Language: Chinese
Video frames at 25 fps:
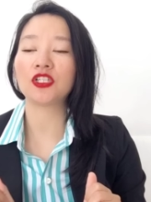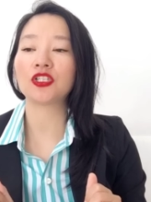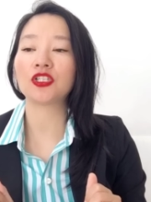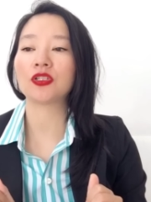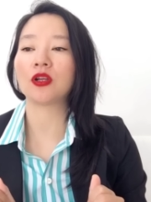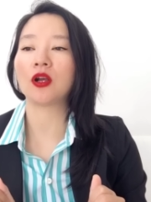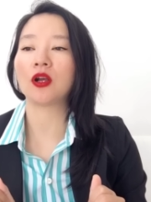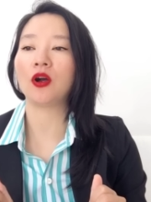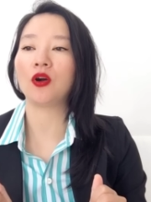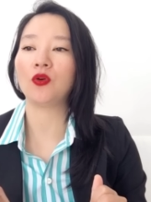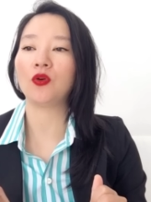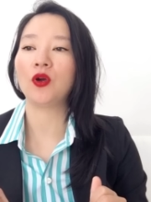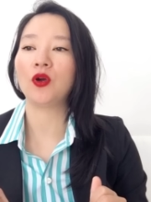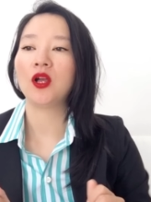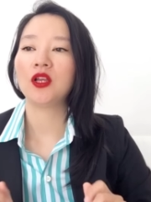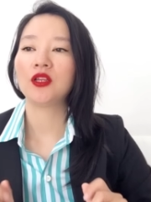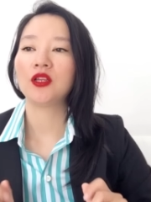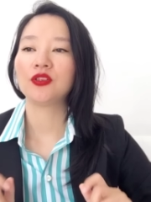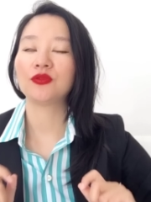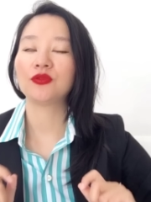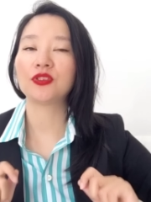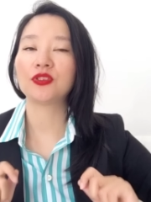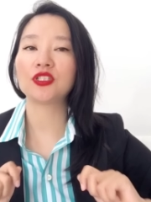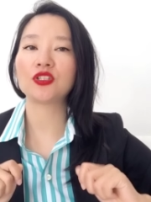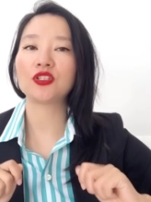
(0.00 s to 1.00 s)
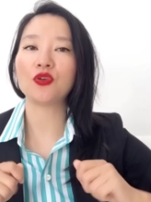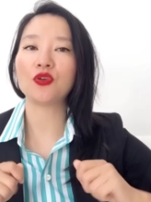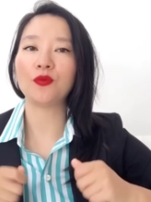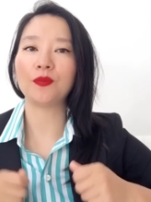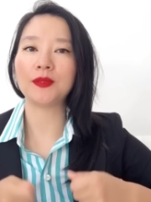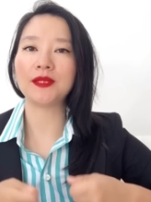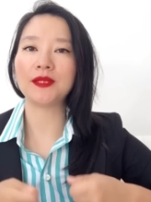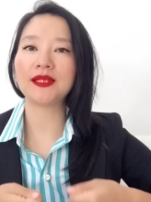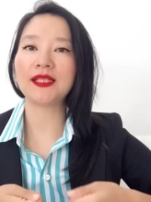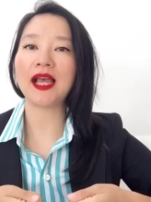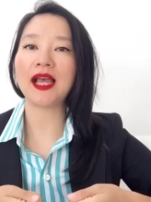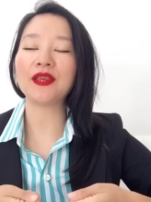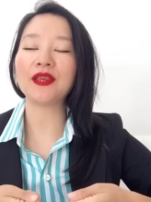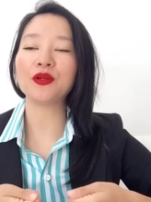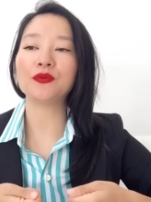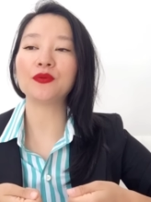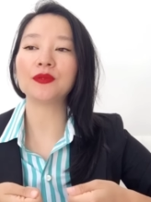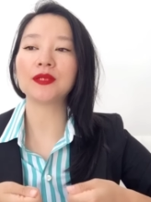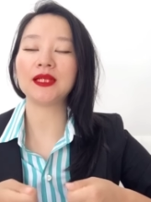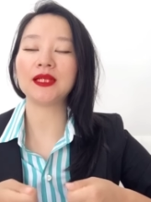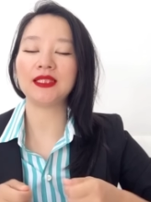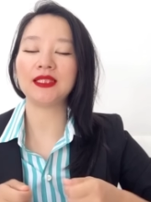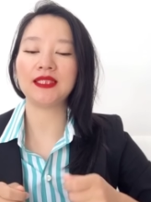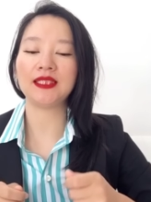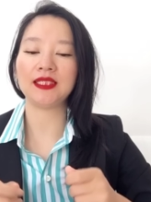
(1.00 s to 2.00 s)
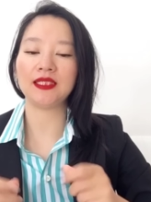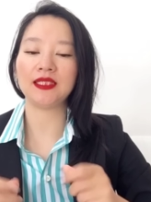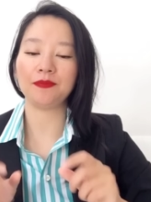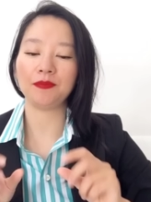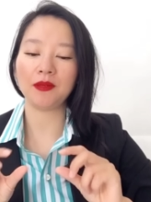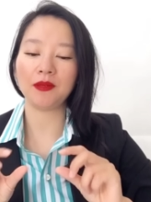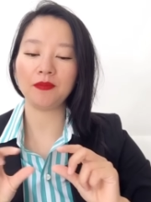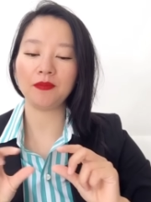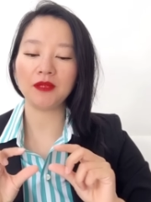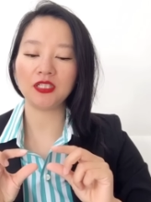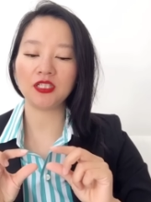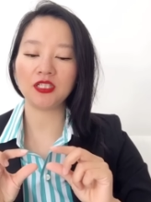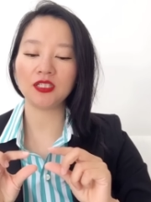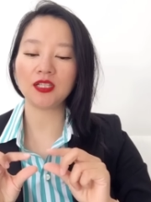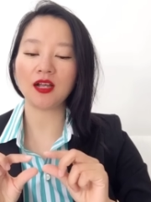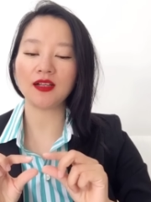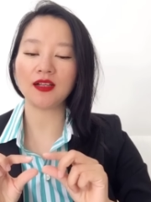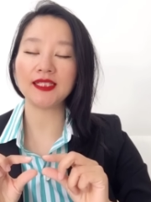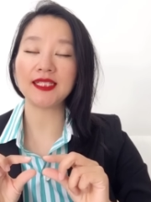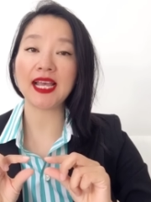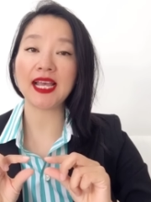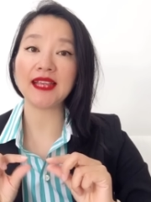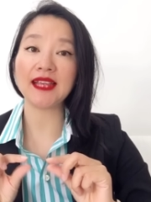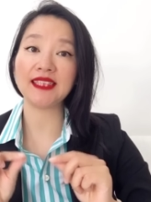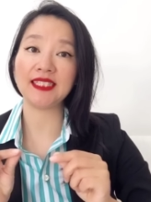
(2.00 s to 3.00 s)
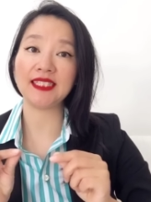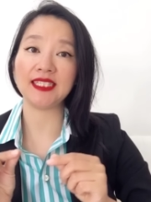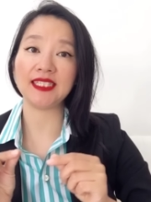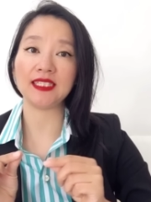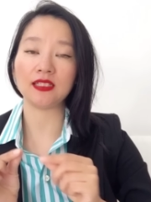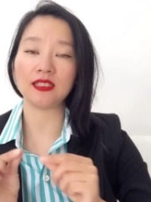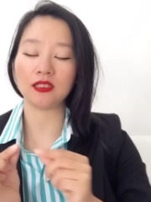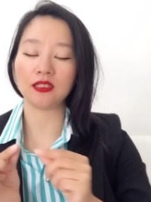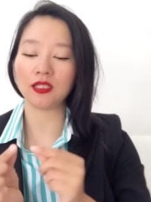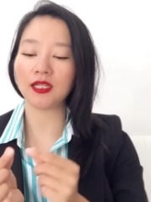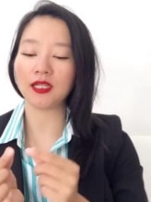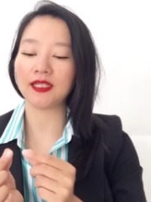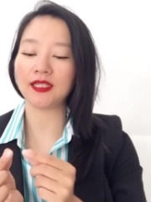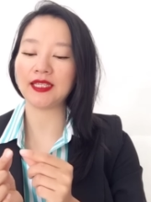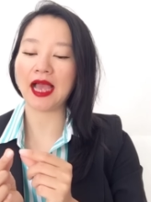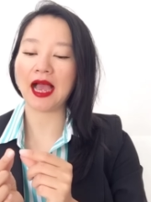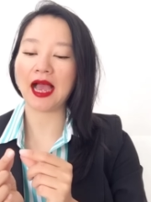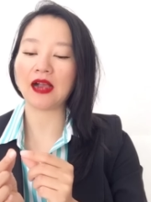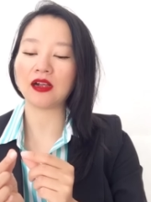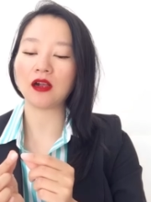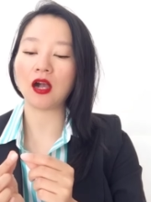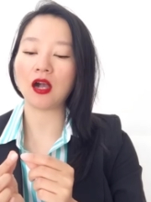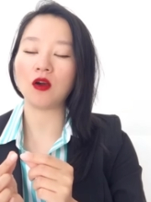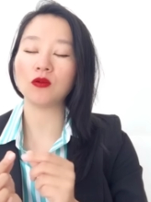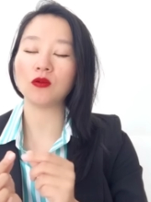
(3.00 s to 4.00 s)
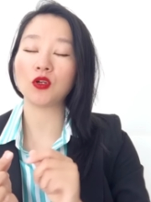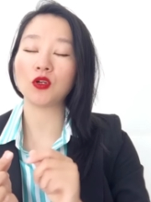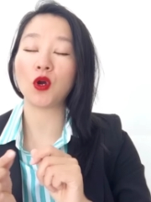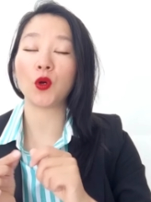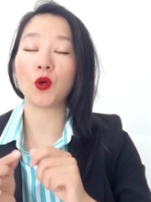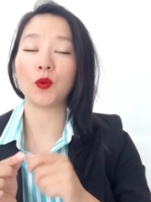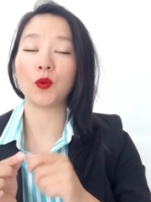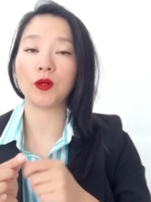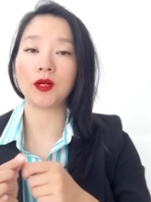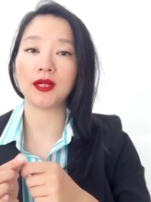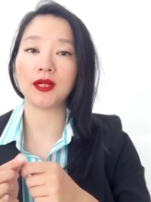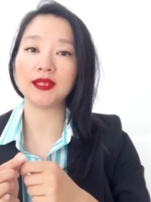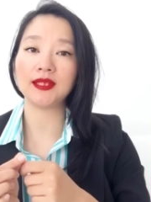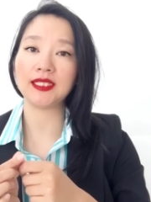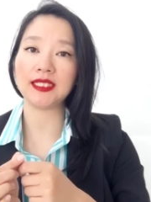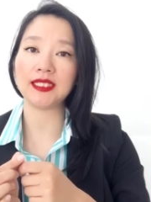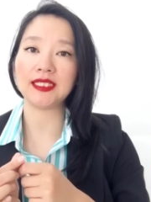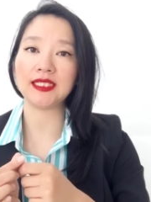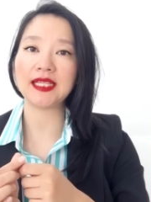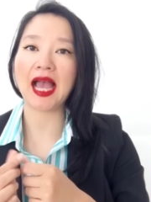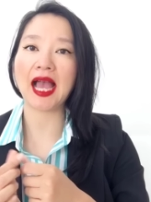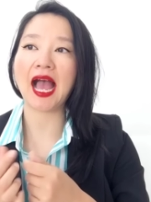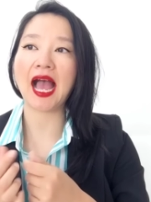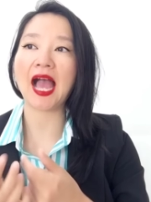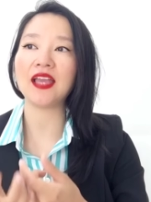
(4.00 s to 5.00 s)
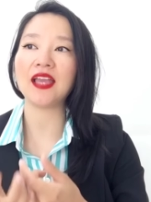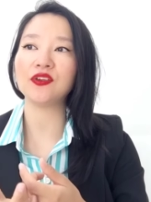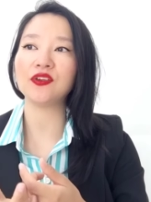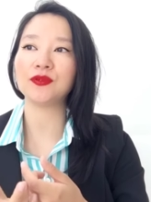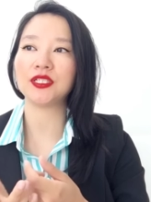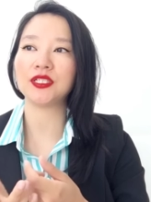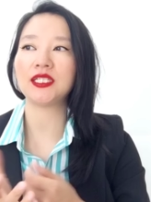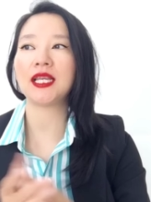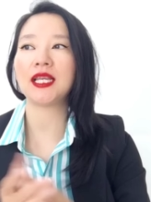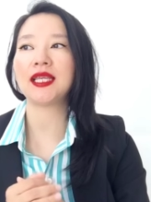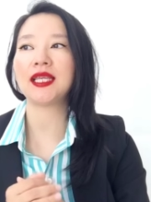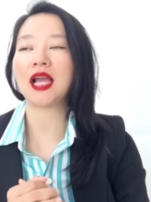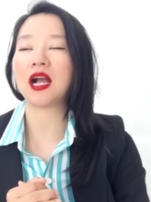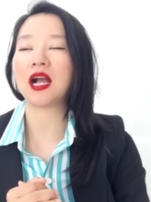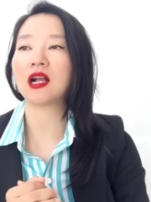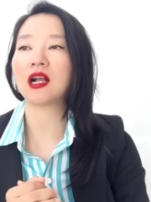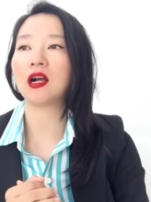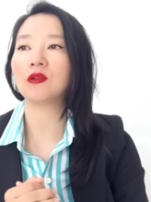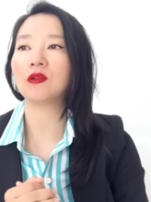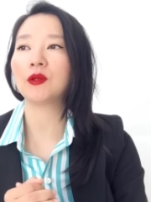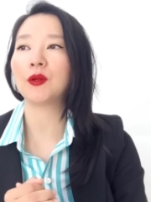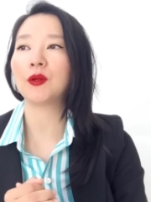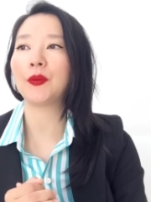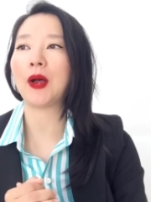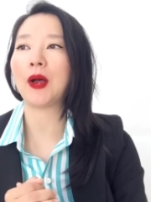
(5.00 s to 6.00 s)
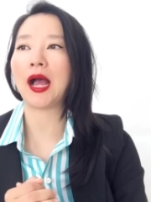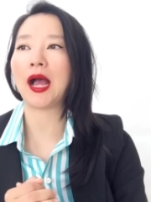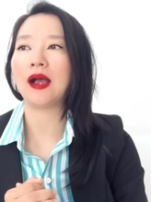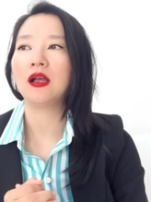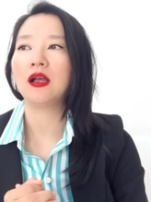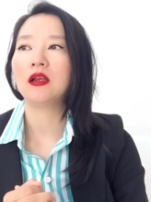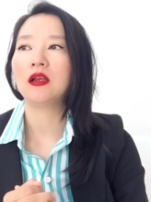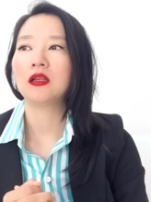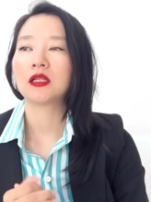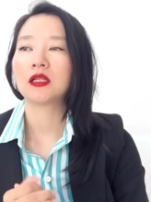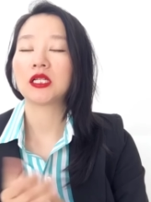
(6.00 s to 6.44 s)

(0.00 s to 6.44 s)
时候，有的时候我们再用力挤，明明知道在挤的那个牙膏口和底下还有一些牙膏的话，